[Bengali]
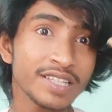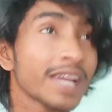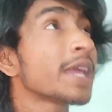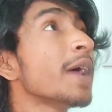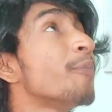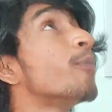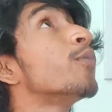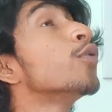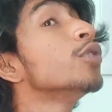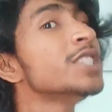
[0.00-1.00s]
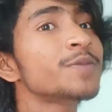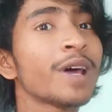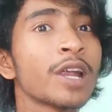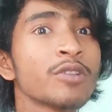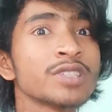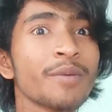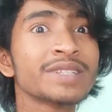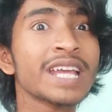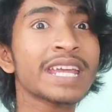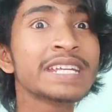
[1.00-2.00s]
যাকে পুলিশ বানানো
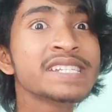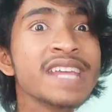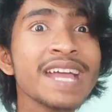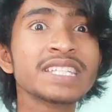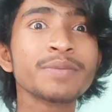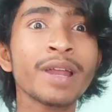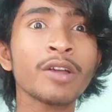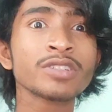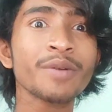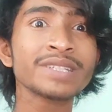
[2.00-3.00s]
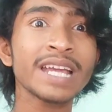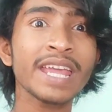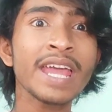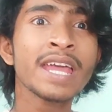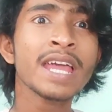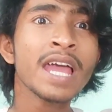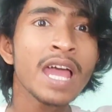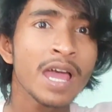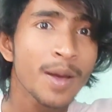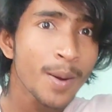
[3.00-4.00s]
যাবে যাকে ডিআইজি বানানো যাবে যাকে
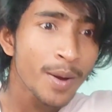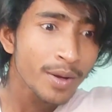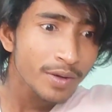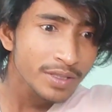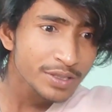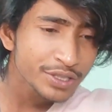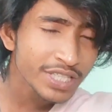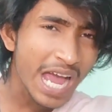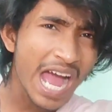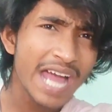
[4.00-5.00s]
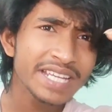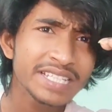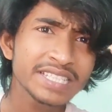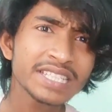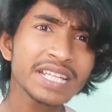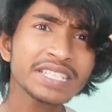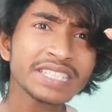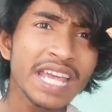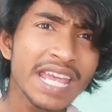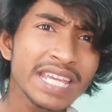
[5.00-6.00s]
যা ইচ্ছে
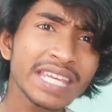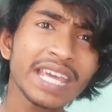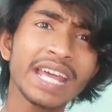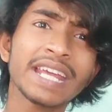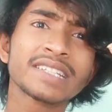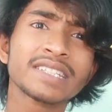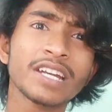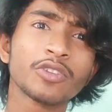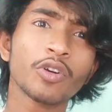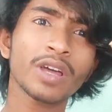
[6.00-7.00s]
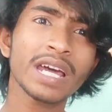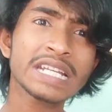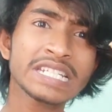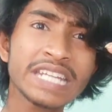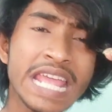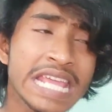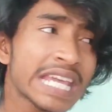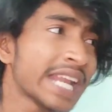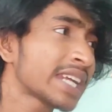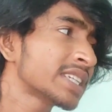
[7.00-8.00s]
যেই ক্যারেক্টার দরকার সেই
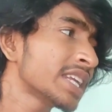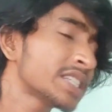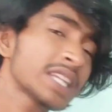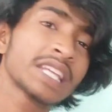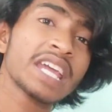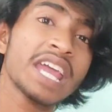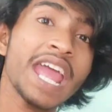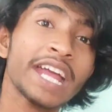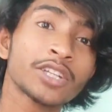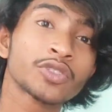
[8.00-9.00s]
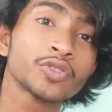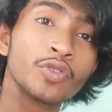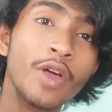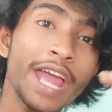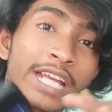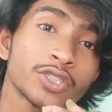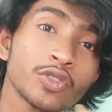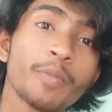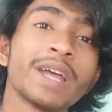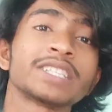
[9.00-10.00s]
ক্যারেক্টারের সাথে একশো
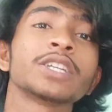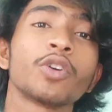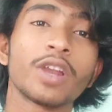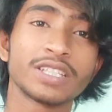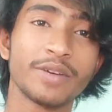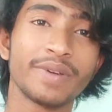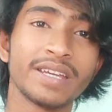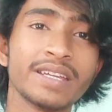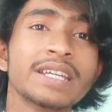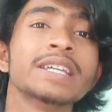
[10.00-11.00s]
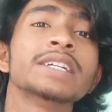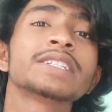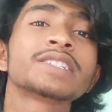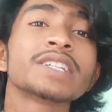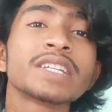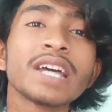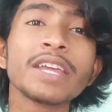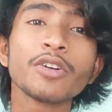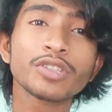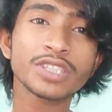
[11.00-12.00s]
একশো ম্যাচিং করা যাবে
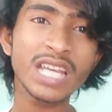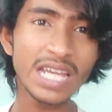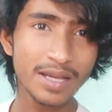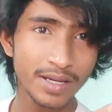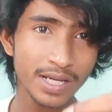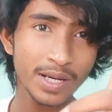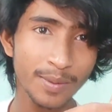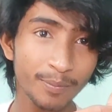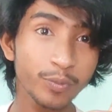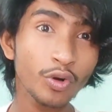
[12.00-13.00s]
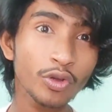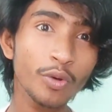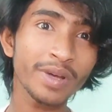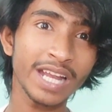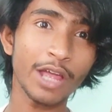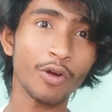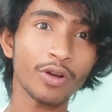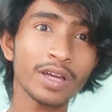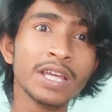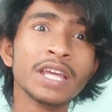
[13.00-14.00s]
সেটাই হচ্ছে পুরোদমে নায়ক